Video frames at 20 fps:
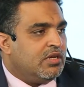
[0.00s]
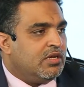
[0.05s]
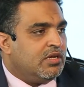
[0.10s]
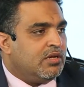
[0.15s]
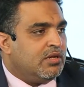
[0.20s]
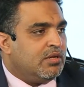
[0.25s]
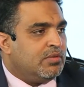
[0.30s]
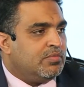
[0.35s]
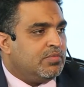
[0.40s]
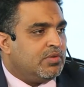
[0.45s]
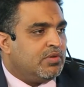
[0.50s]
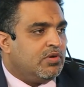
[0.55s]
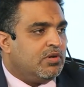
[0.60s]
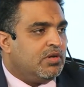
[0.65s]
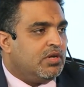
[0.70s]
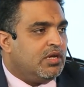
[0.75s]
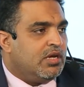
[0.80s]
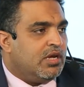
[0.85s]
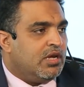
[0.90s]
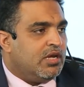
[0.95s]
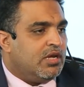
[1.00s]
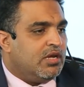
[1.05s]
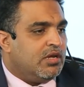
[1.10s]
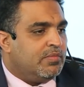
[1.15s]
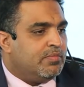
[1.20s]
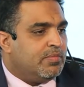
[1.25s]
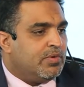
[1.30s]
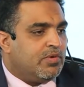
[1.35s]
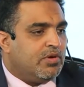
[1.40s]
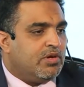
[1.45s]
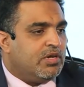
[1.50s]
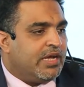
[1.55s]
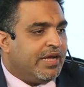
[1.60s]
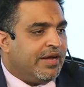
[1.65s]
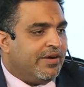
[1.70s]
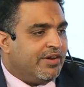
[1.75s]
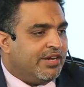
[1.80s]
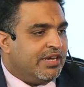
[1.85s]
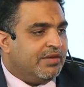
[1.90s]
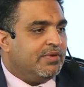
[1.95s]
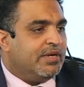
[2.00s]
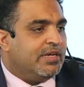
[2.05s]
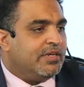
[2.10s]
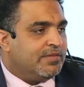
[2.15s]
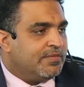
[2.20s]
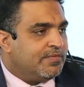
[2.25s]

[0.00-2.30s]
بكل بكل جوانبها